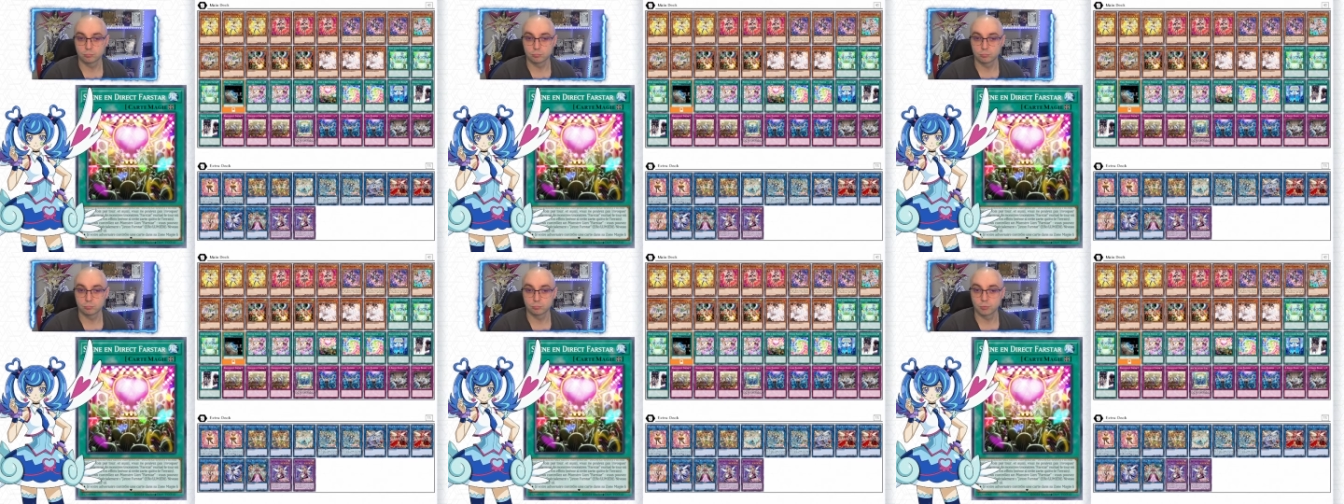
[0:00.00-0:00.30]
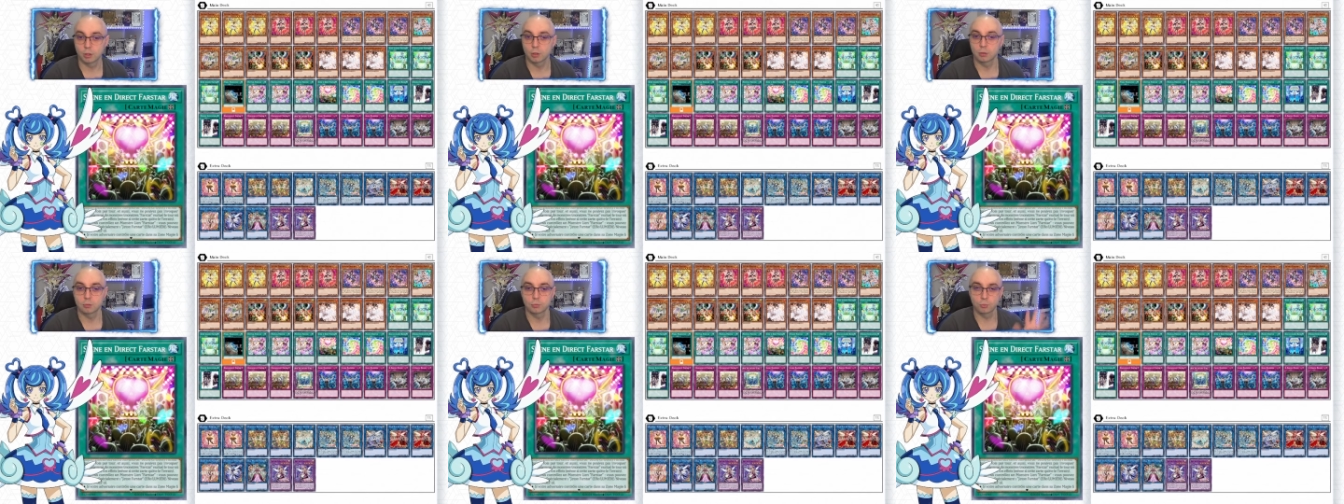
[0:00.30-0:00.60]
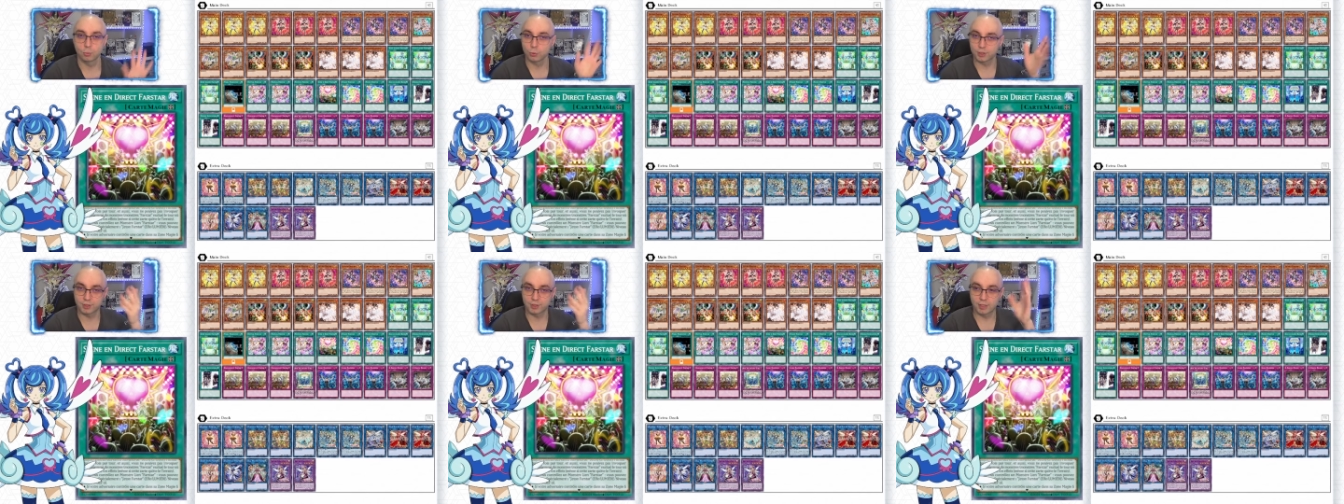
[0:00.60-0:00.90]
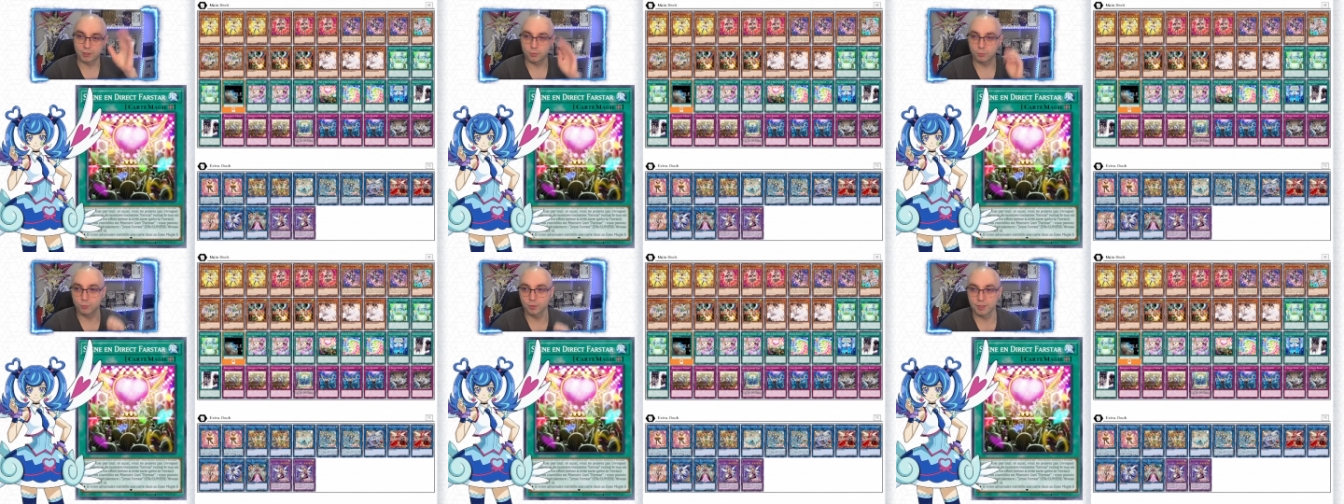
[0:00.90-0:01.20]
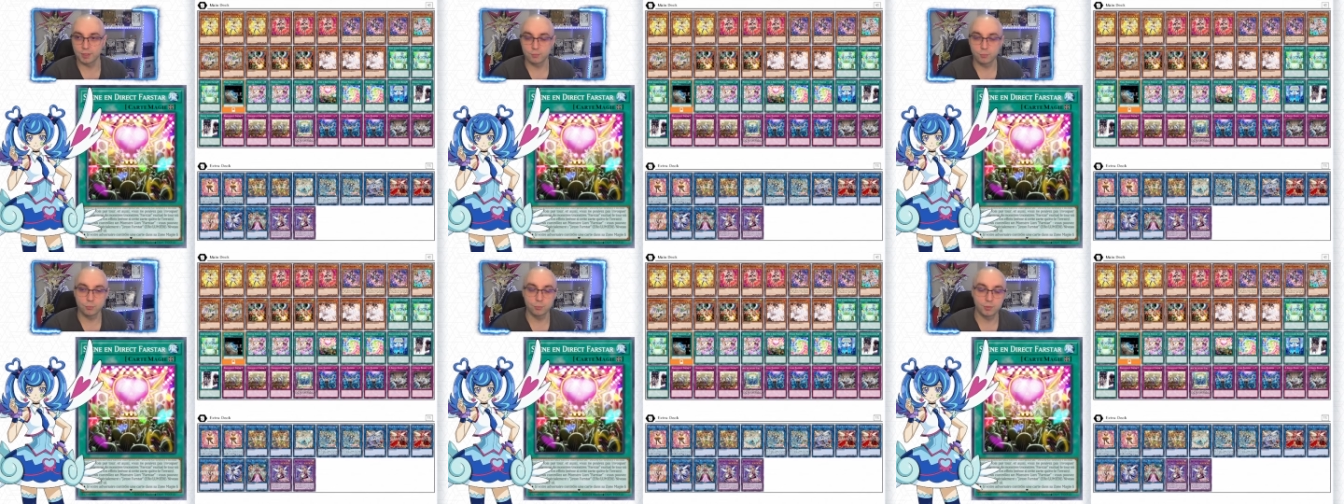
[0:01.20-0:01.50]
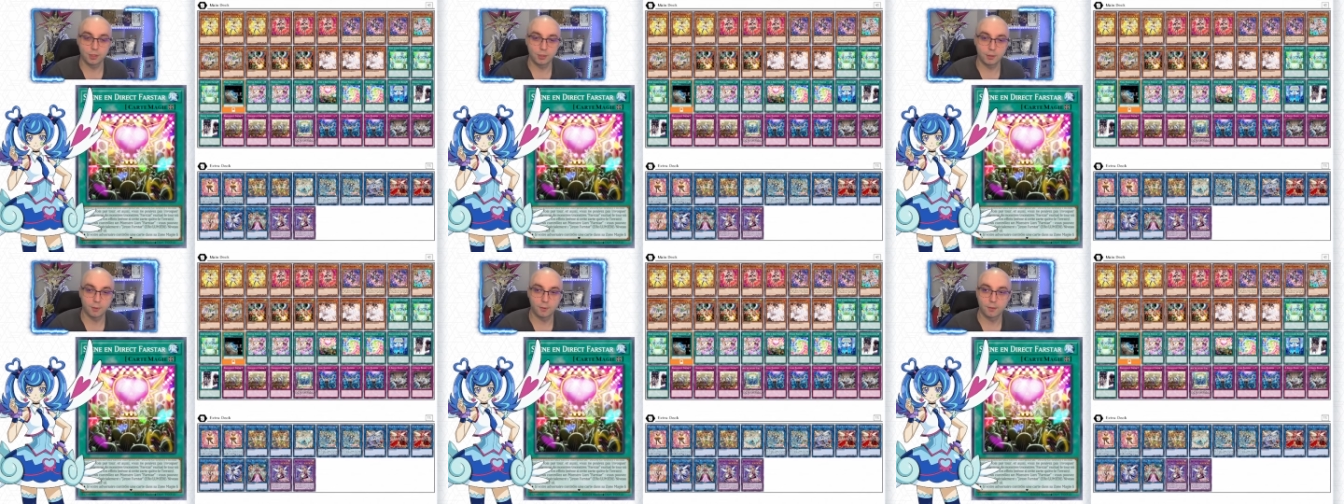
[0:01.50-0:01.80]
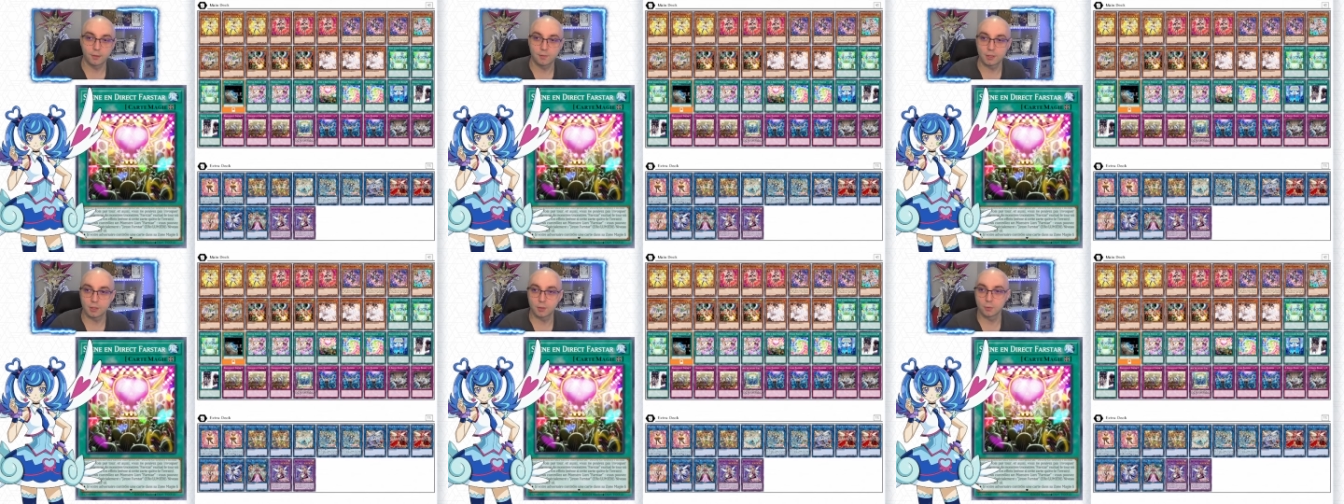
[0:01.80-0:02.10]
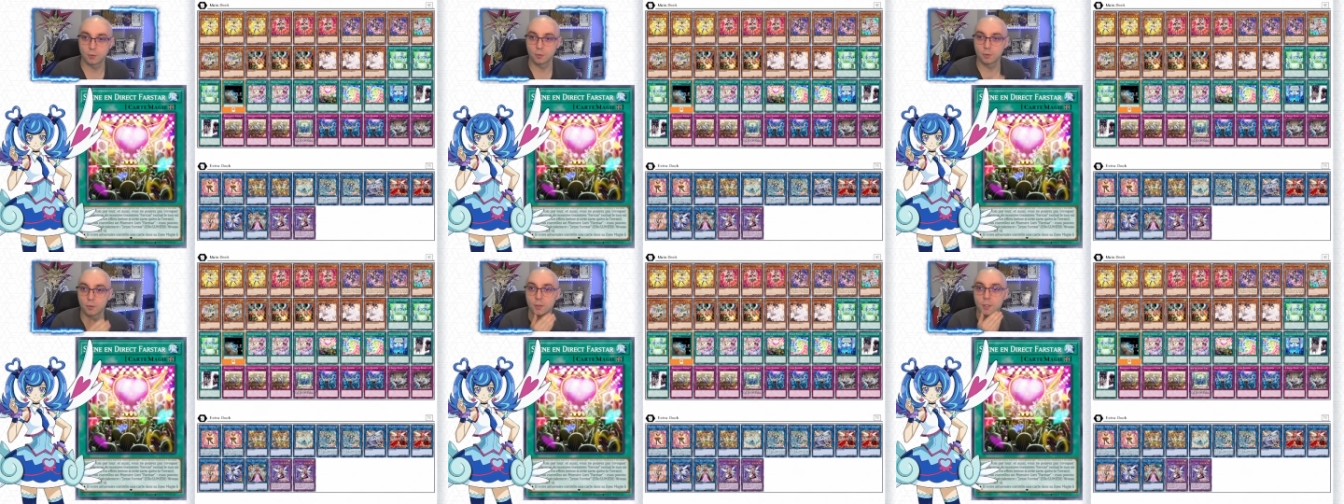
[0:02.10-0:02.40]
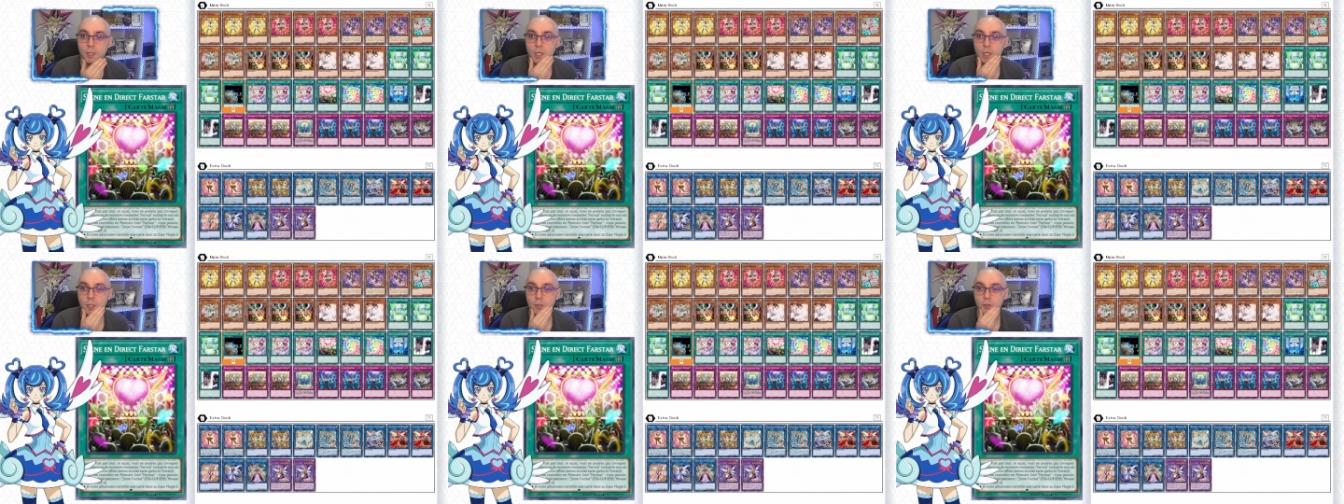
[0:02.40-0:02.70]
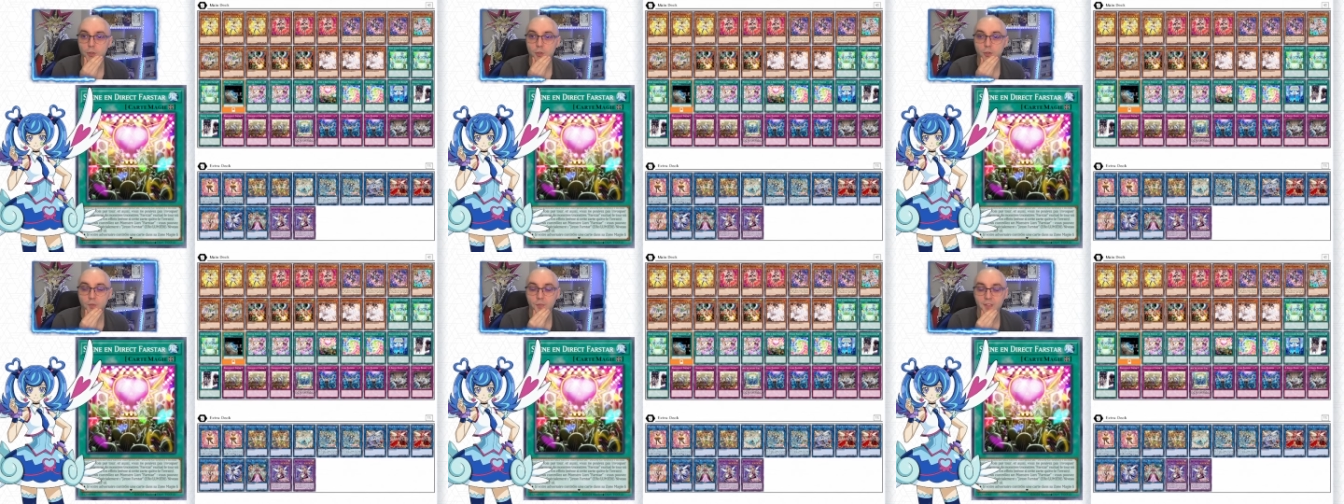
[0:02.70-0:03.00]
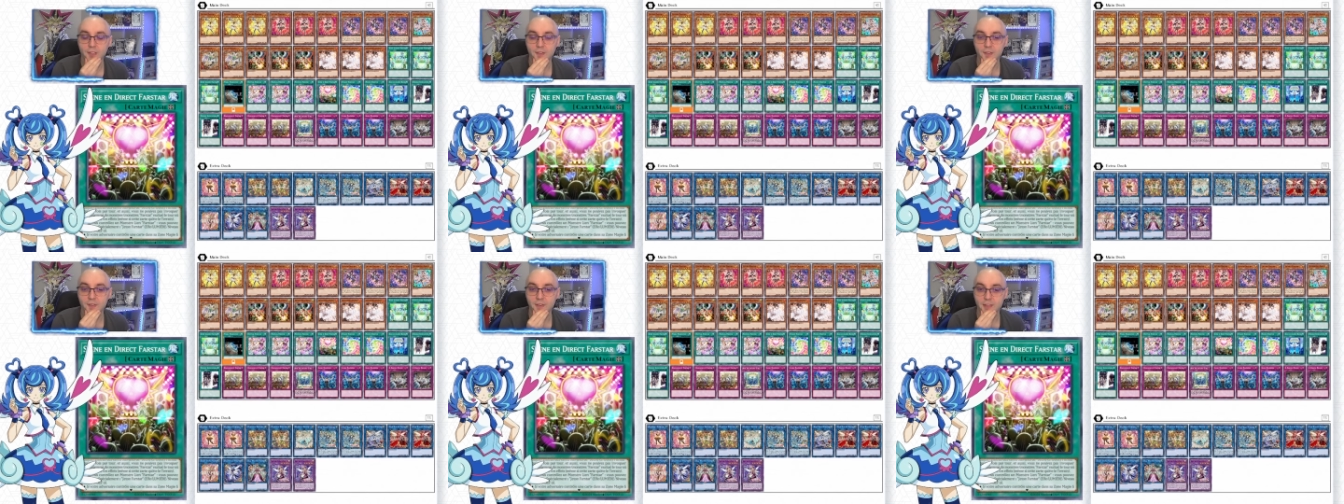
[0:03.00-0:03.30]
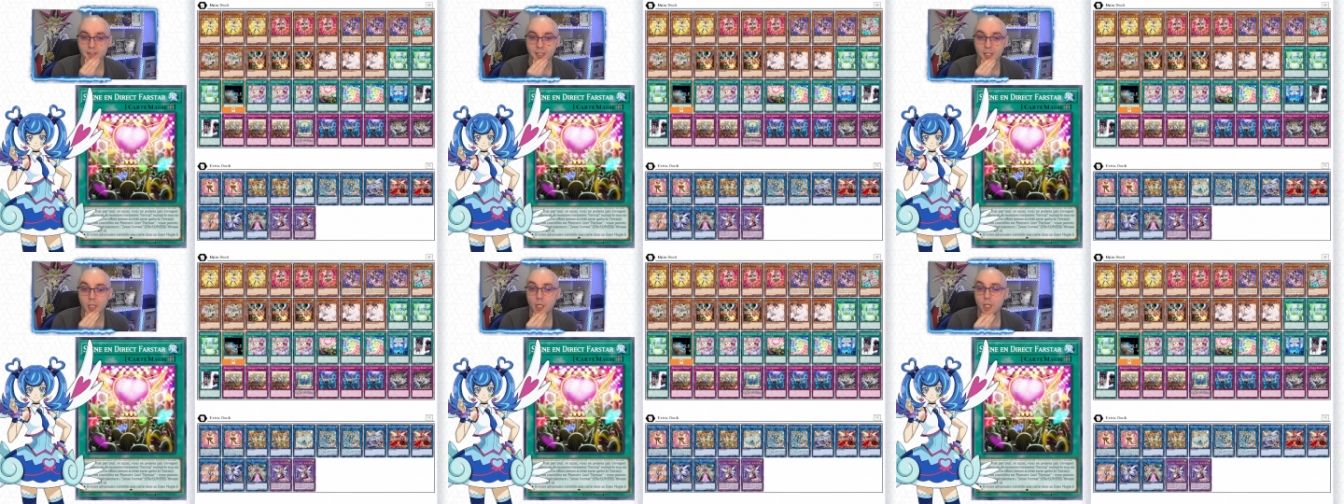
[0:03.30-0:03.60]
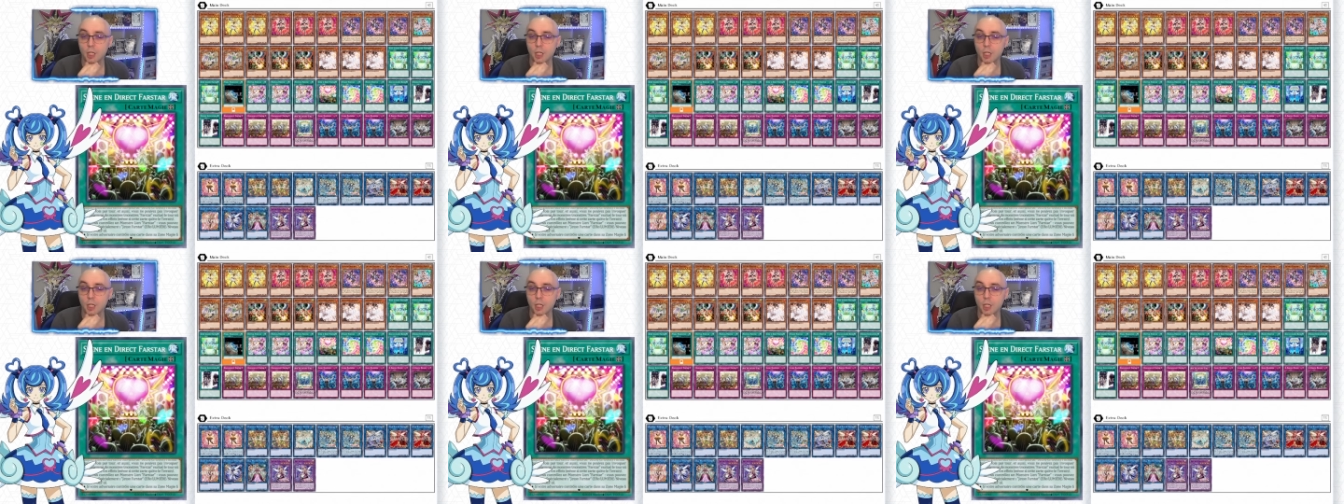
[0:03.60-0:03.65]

Hein, dont les stats on les a vus tout à l'heure avec euh, notre festival faire ça.